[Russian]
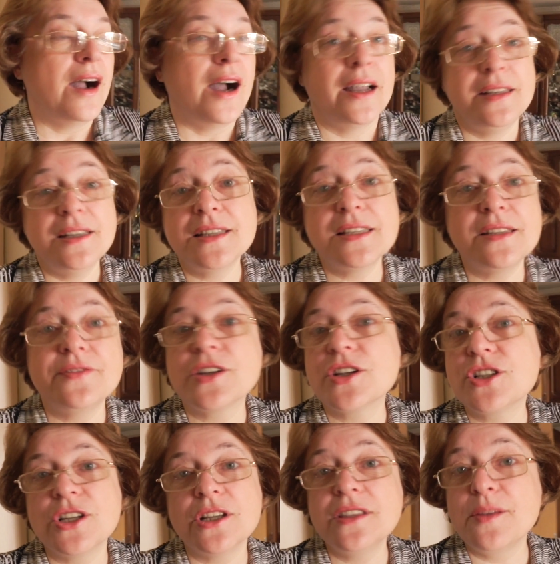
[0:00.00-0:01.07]
Они
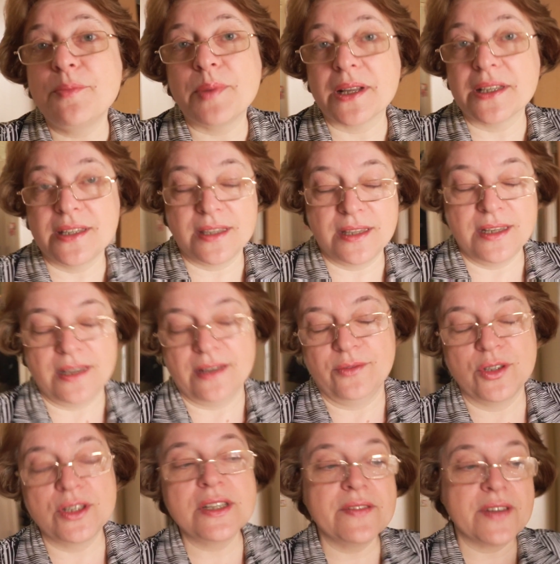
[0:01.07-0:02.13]
совершенно простые,
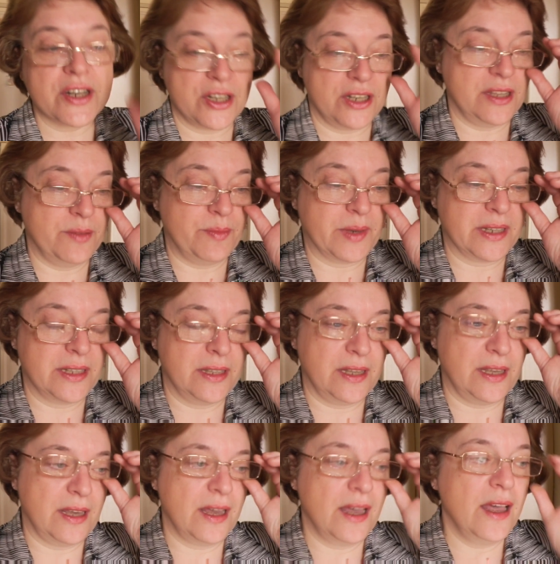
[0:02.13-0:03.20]
вот совершенно
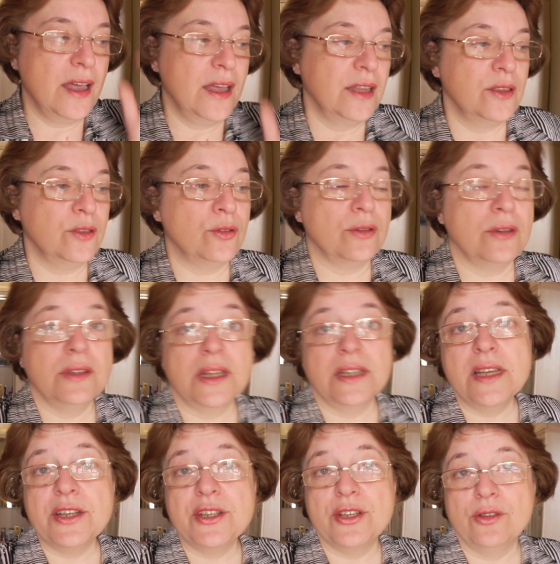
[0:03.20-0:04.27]
простые. Но на
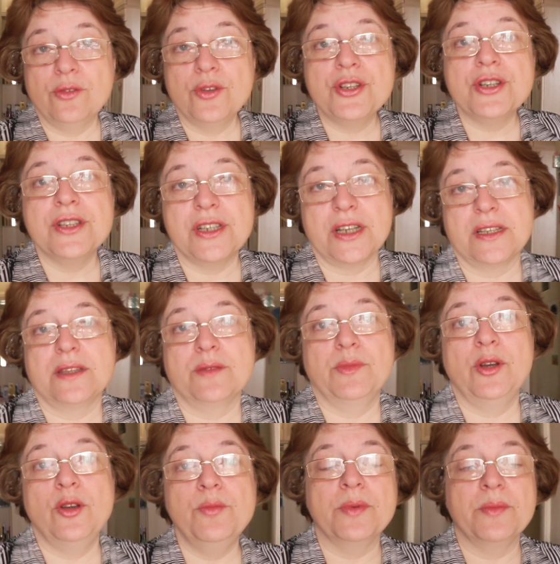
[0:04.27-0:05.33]
даче очень часто
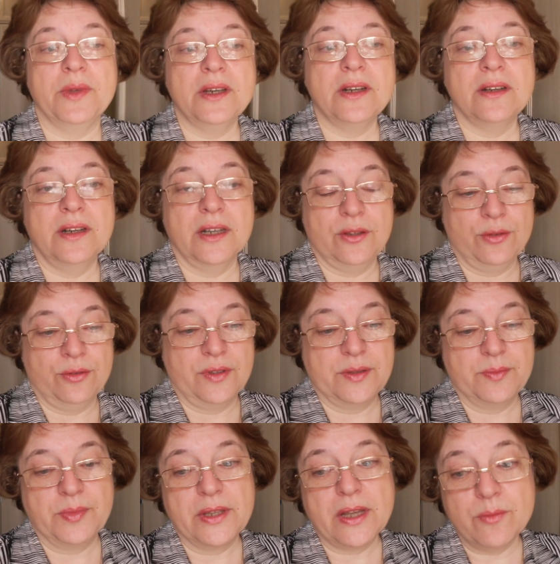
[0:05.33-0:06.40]
мы любим их
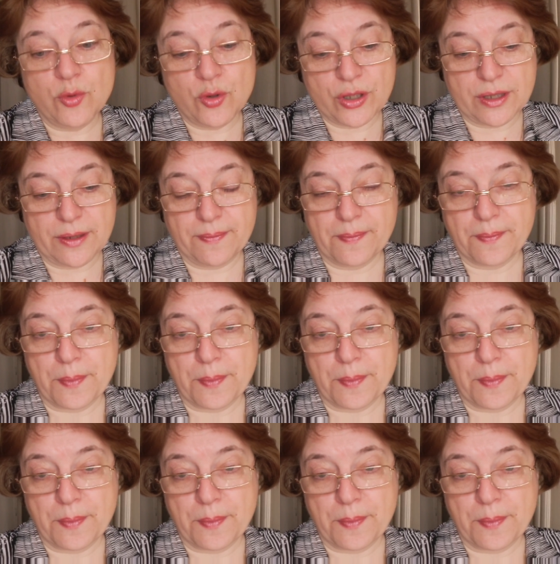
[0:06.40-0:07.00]
готовить, потому что